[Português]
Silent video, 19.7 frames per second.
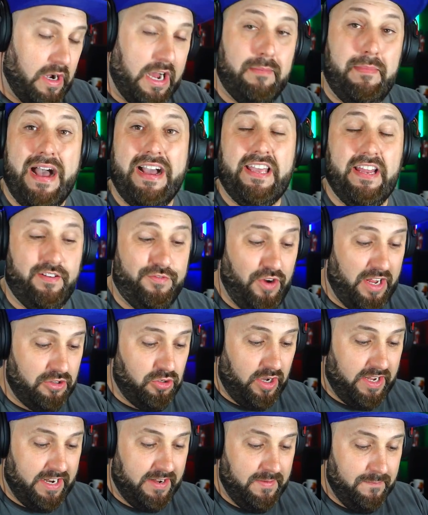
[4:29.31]
a Máquina
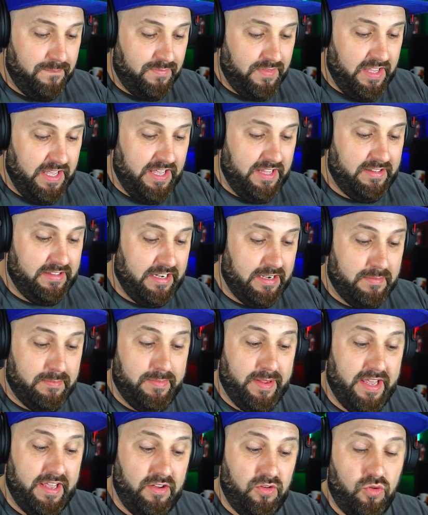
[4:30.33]
Voadora e
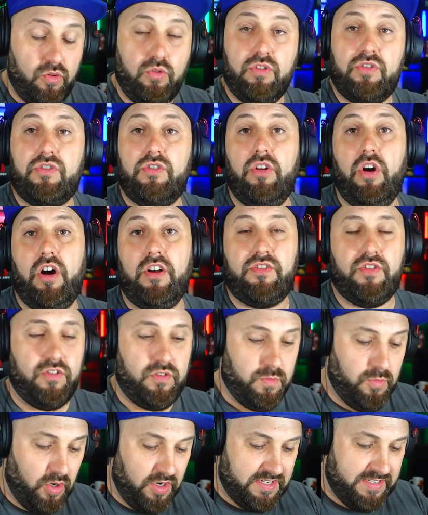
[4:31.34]
também os nossos
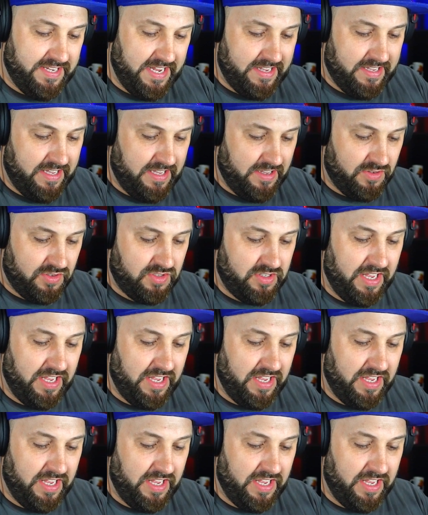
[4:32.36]
morceguinhos.